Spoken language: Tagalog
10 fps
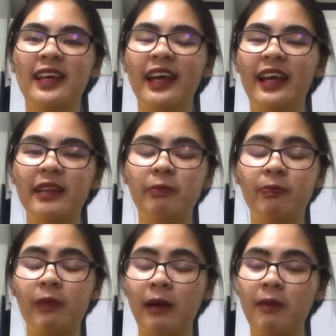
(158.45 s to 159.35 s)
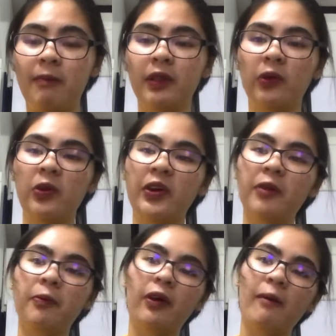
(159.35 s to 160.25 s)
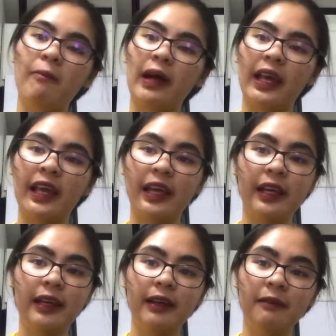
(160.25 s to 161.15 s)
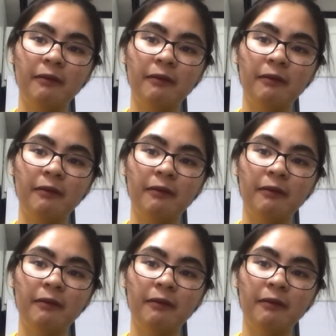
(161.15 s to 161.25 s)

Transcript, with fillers: And pagpapatuloy ko po pagiging